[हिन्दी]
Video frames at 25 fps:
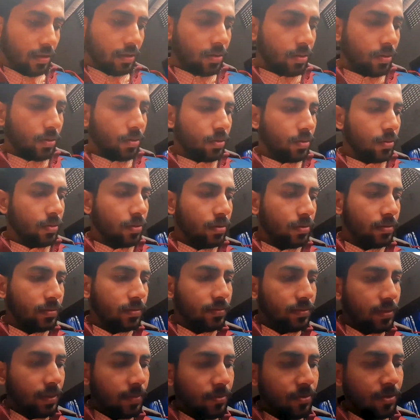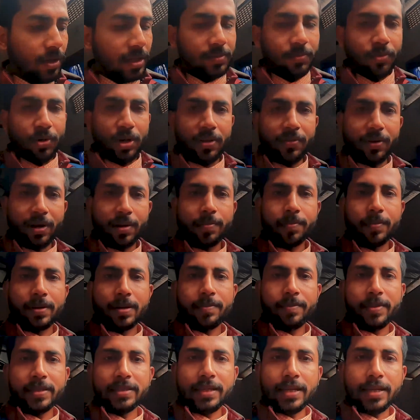तो हम लोग आज मॉर्निंग वॉक
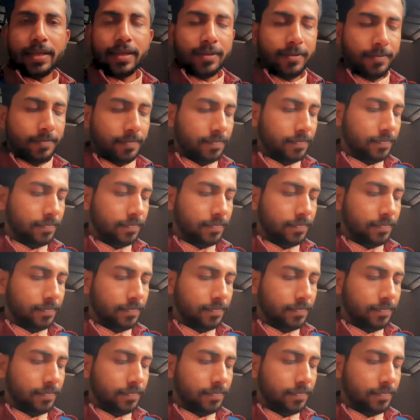पे जाएंगे